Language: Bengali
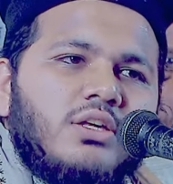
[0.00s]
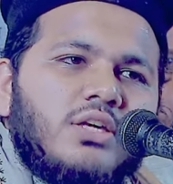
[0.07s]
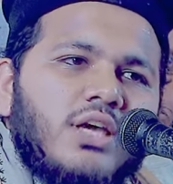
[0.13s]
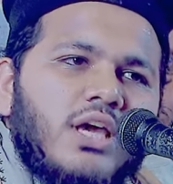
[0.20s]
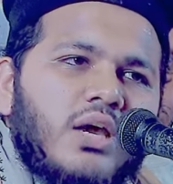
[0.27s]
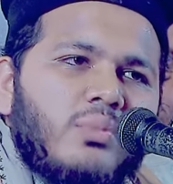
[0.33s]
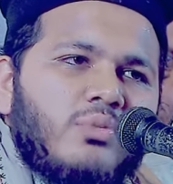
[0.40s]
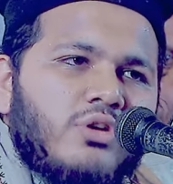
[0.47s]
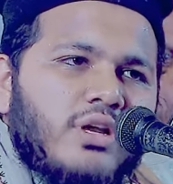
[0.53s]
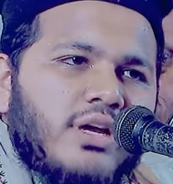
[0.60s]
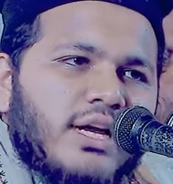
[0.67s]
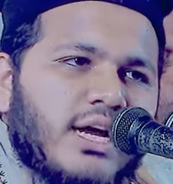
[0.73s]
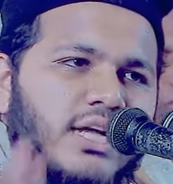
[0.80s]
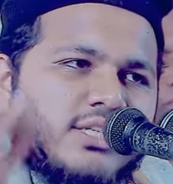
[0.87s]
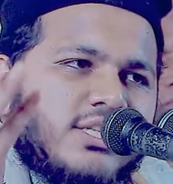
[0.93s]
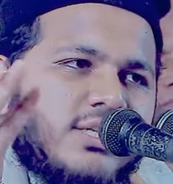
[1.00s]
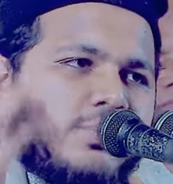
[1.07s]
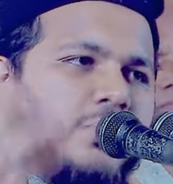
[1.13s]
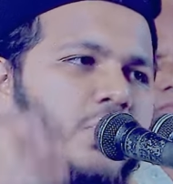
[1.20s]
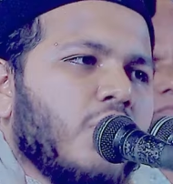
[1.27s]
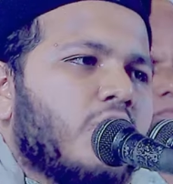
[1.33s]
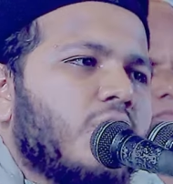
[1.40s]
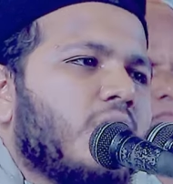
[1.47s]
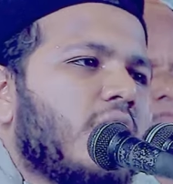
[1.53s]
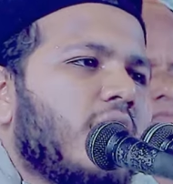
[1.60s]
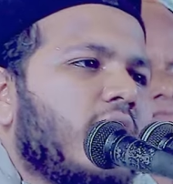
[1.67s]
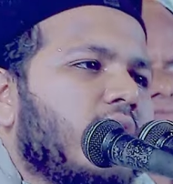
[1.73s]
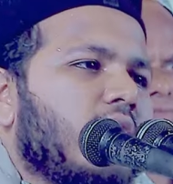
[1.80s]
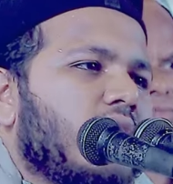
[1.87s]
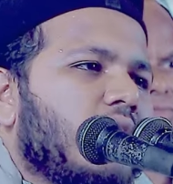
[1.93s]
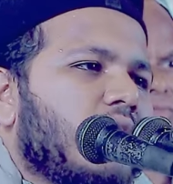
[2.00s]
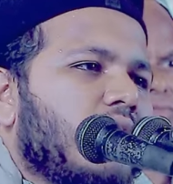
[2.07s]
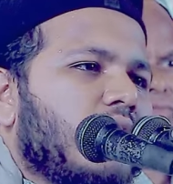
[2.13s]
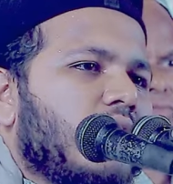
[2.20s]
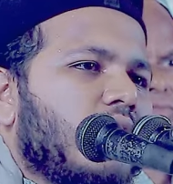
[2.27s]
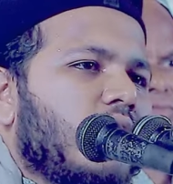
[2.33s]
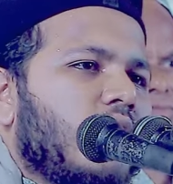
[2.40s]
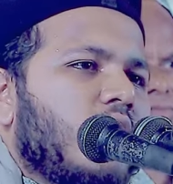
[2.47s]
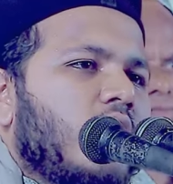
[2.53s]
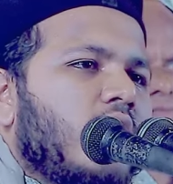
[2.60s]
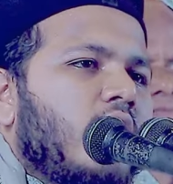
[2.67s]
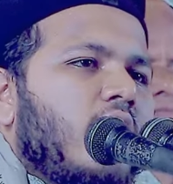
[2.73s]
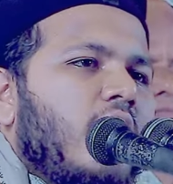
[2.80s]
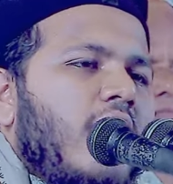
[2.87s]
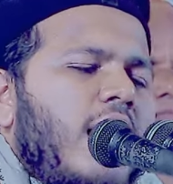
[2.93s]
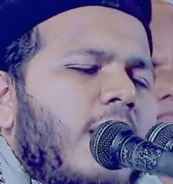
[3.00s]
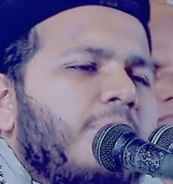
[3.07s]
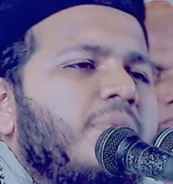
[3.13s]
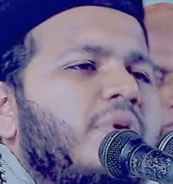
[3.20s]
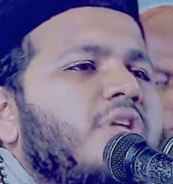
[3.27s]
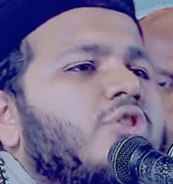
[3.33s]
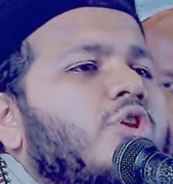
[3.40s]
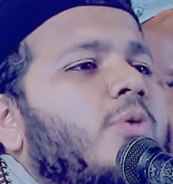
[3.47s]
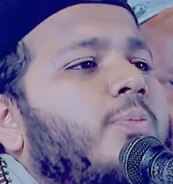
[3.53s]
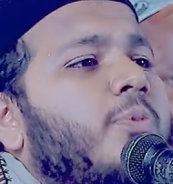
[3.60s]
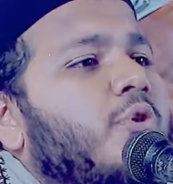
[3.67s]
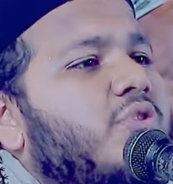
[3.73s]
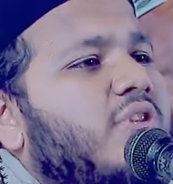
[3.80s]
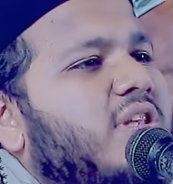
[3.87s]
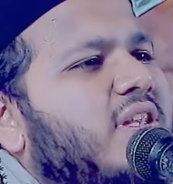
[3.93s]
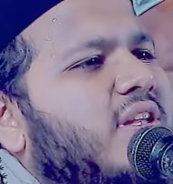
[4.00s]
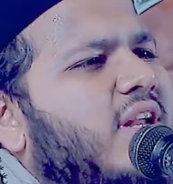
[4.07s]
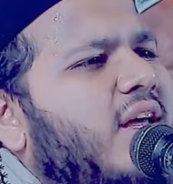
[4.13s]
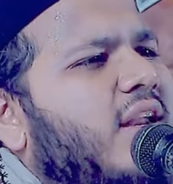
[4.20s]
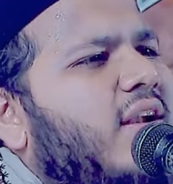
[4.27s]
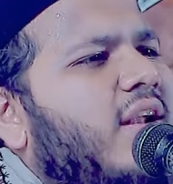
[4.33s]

কে এমন এক আজীব ঘটনা আপনি তো প্রতিদিনের